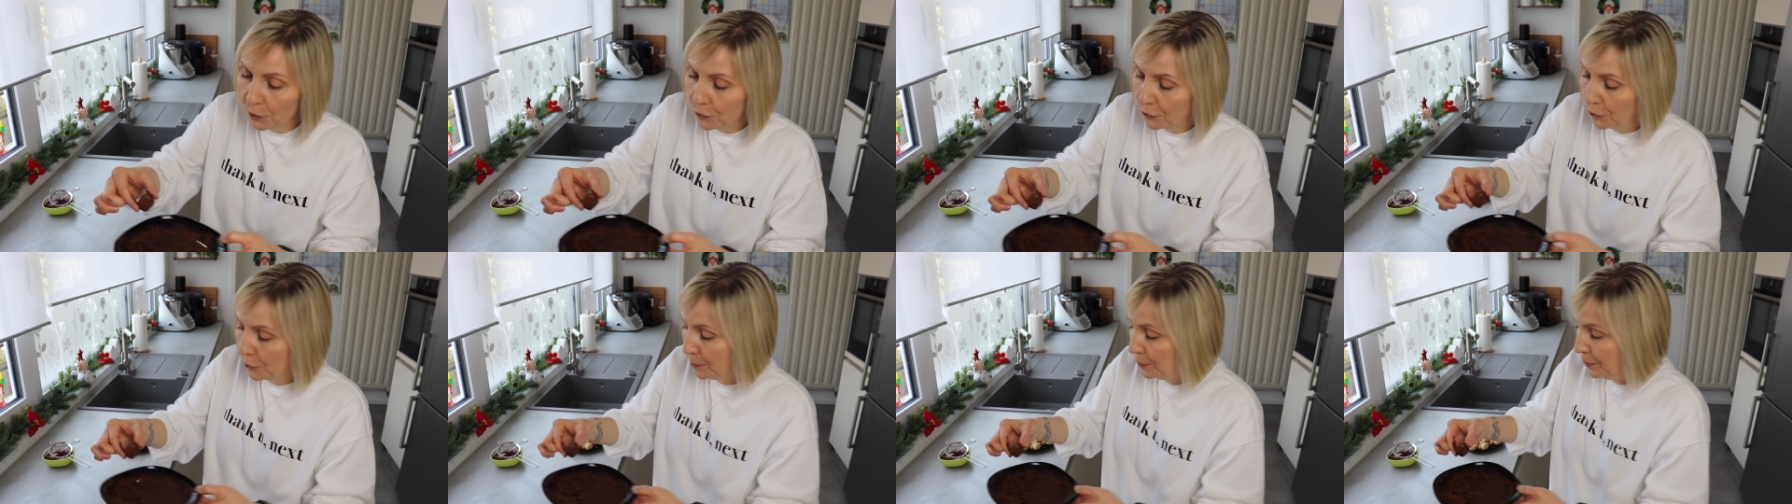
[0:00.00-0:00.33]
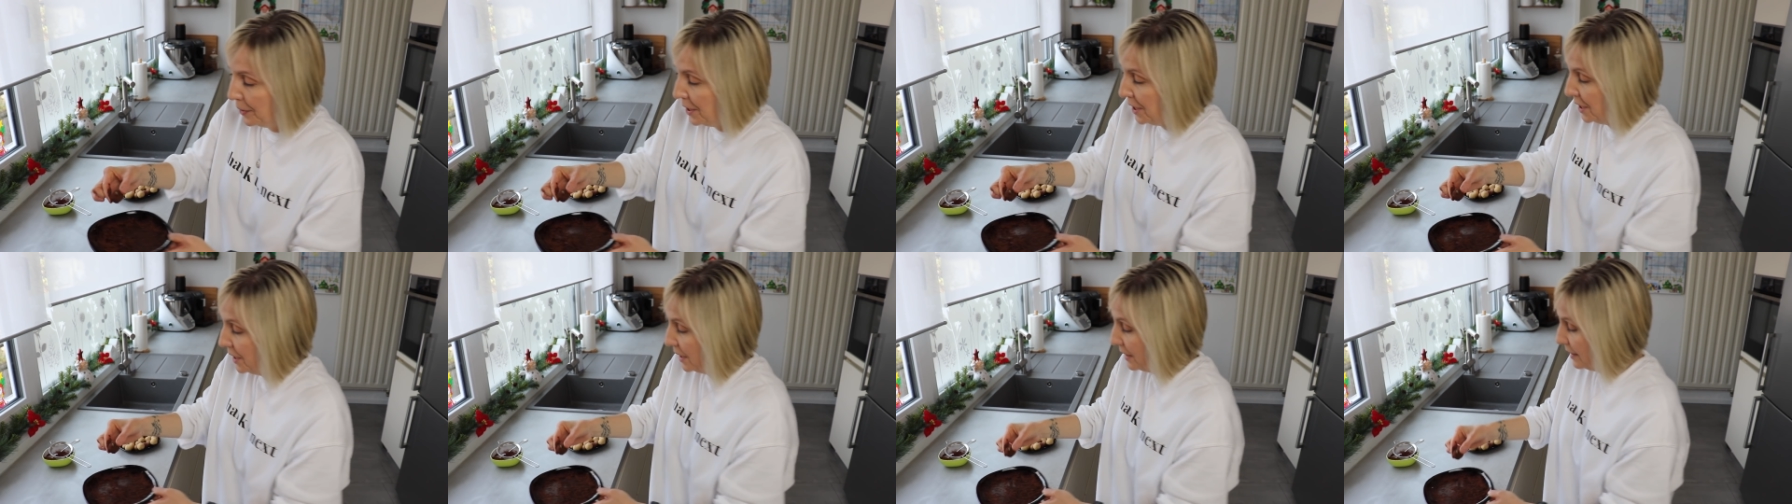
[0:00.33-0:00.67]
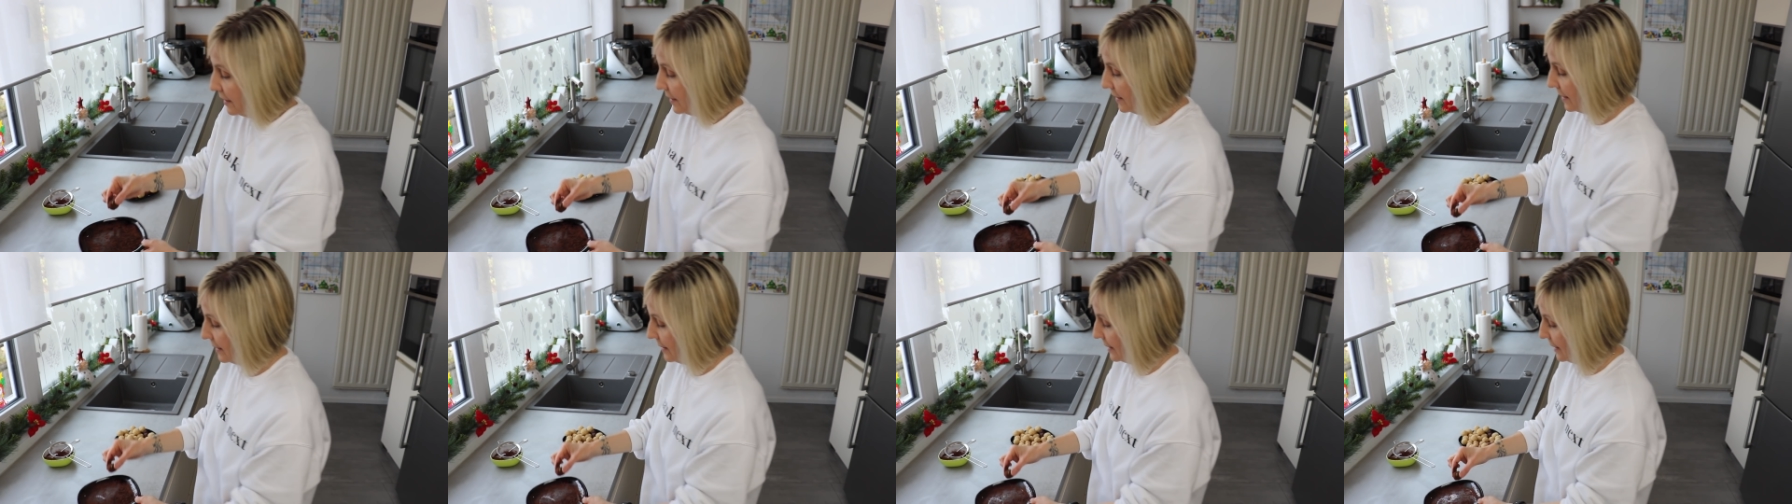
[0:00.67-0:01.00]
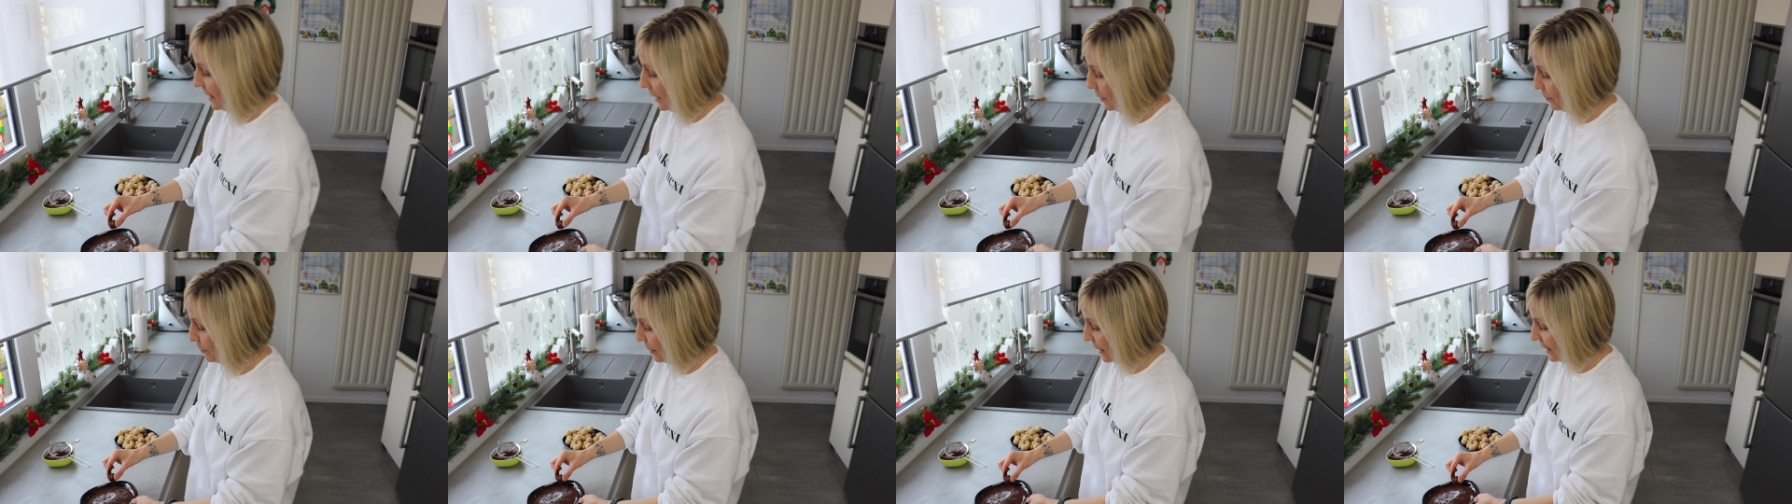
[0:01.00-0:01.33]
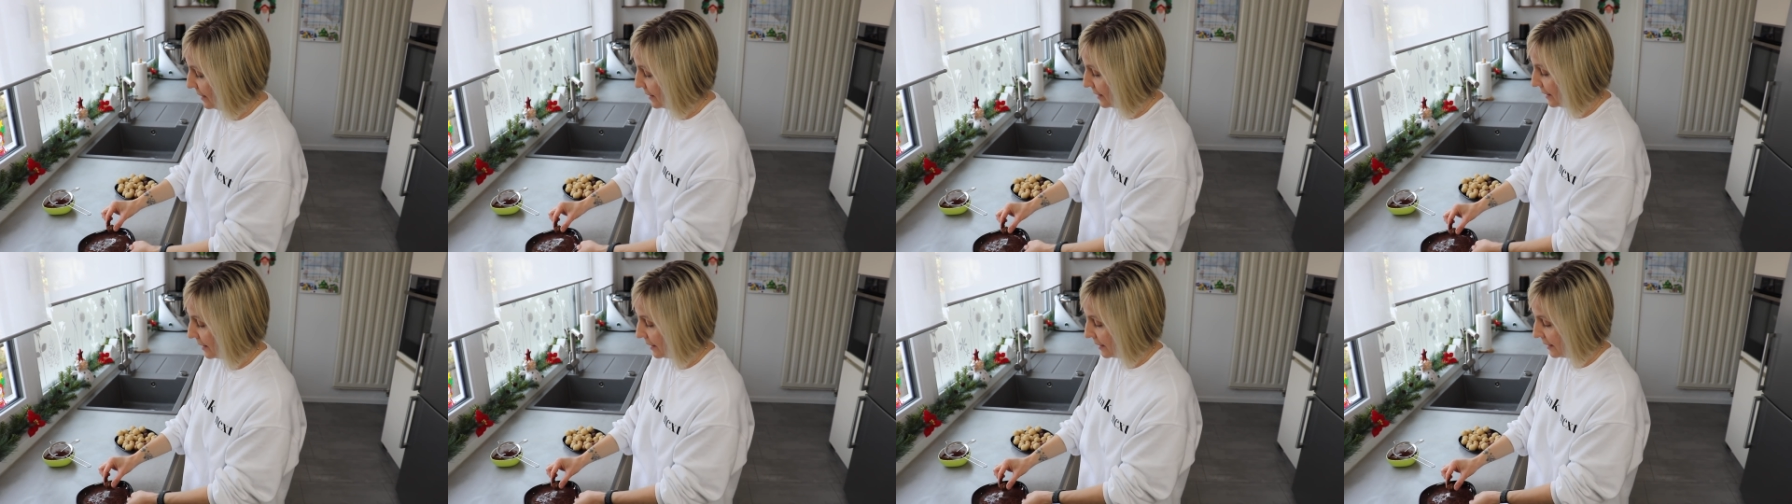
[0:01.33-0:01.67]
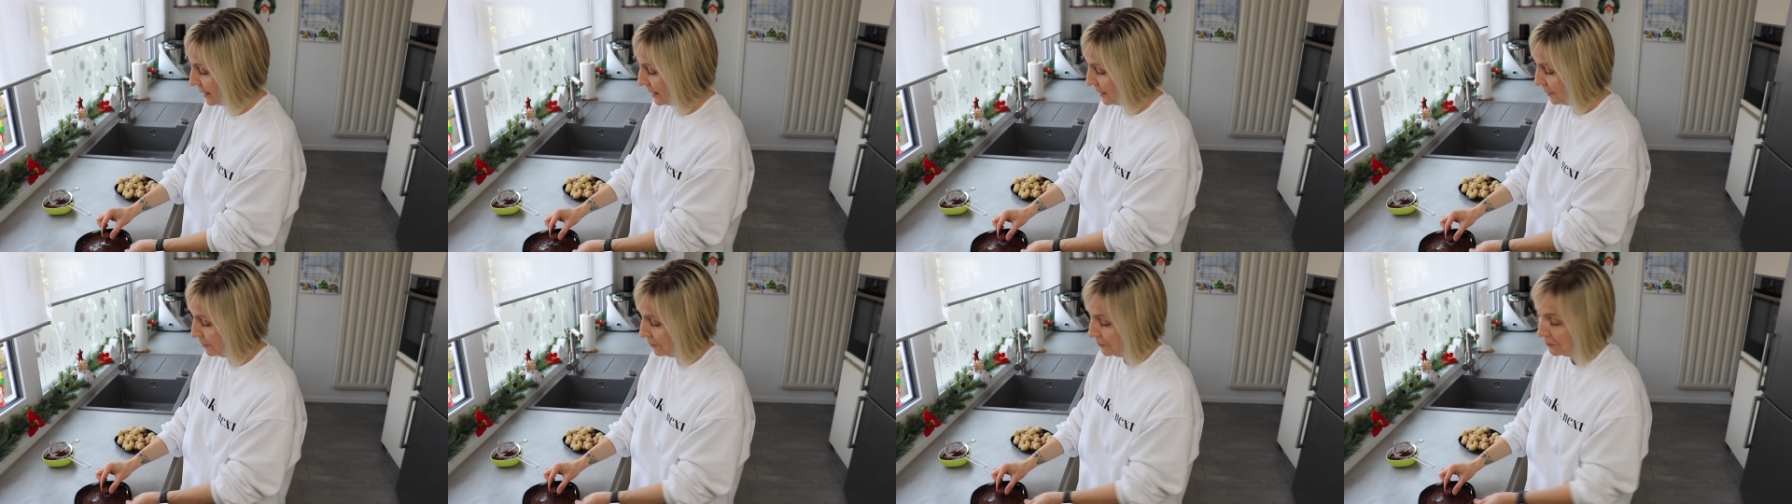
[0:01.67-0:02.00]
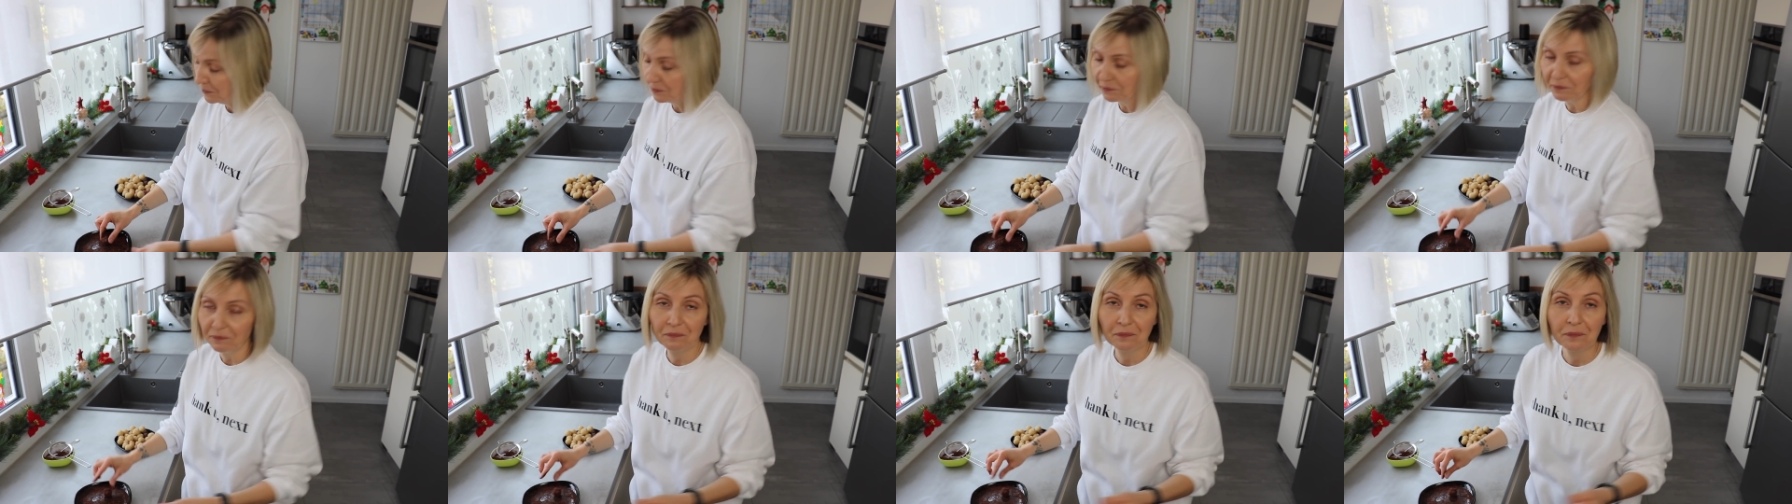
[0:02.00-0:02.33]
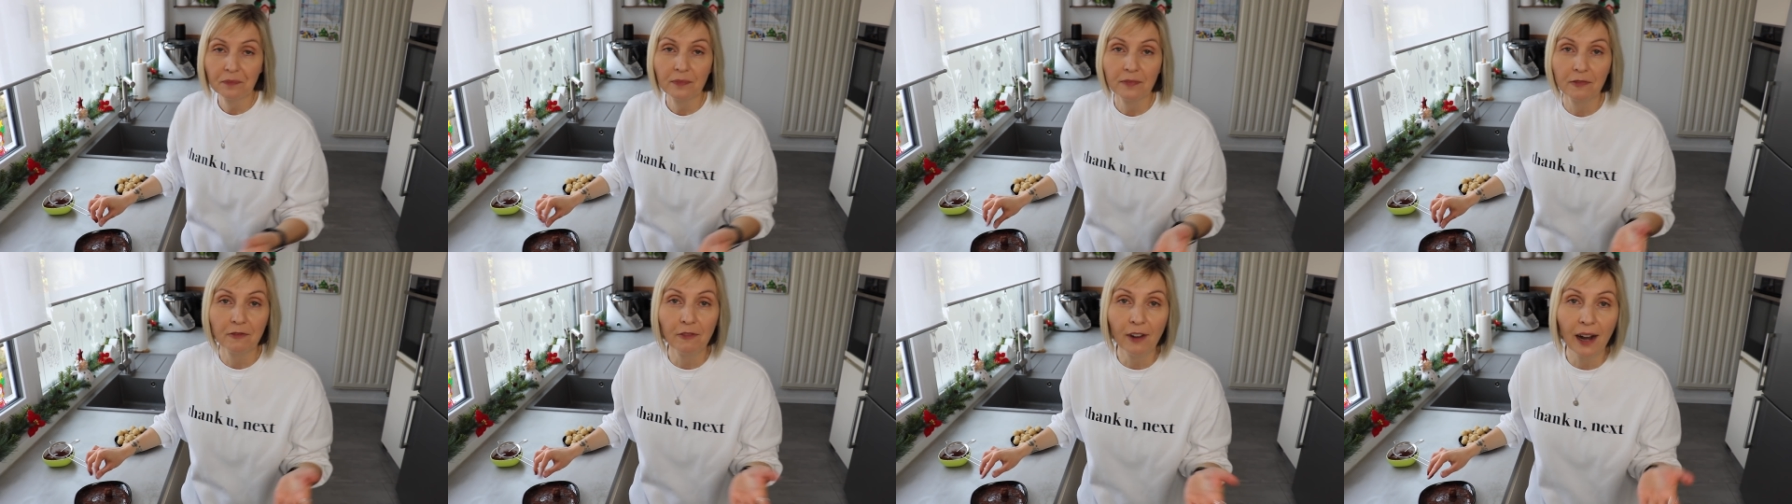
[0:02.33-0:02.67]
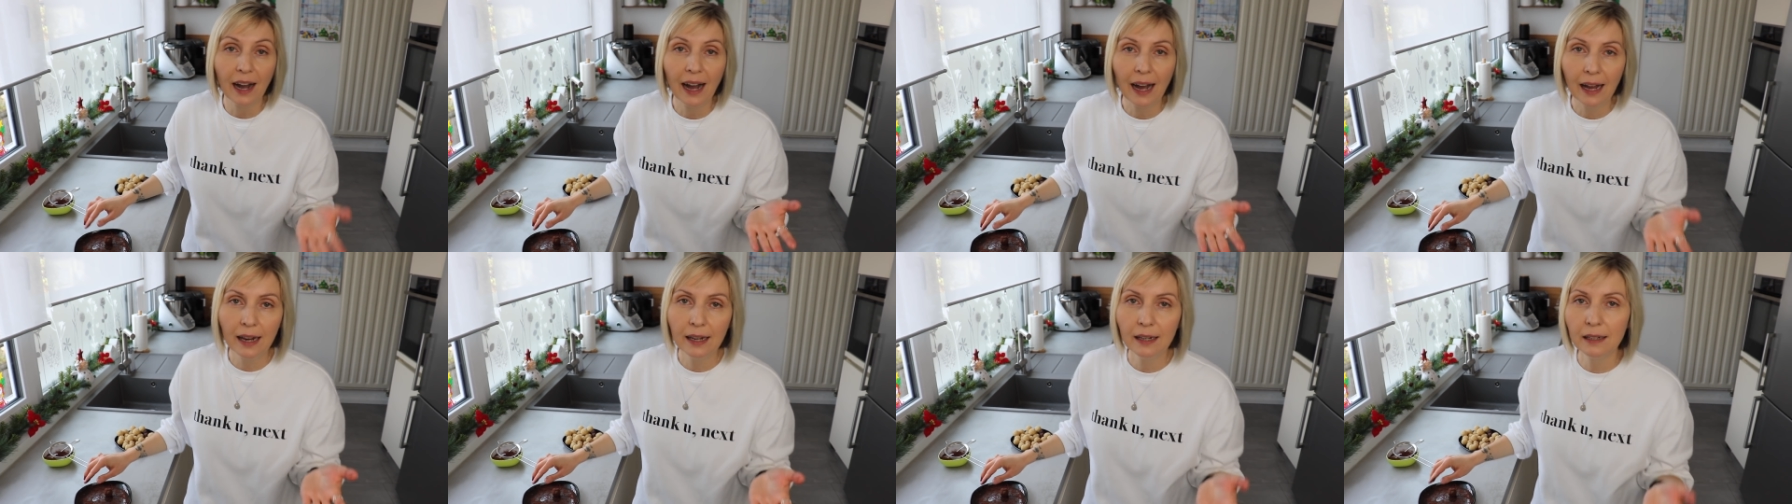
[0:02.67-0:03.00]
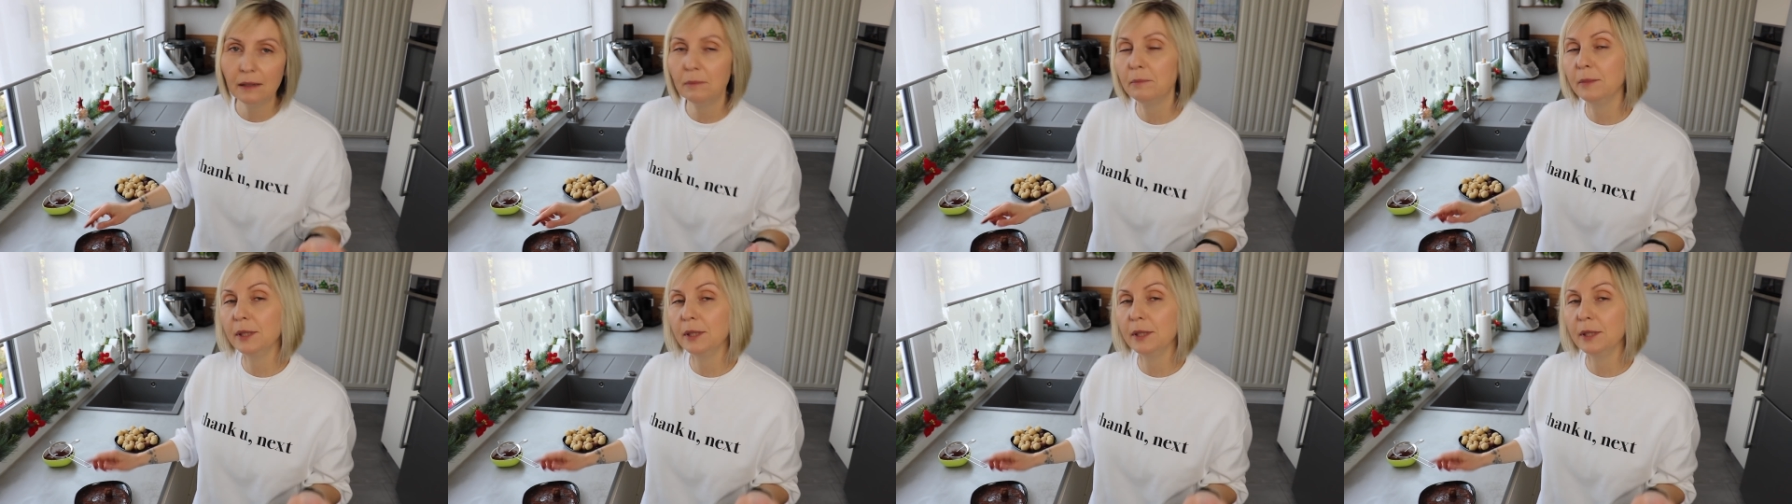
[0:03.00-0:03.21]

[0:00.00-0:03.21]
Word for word: für mich ist es die bessere Wahl.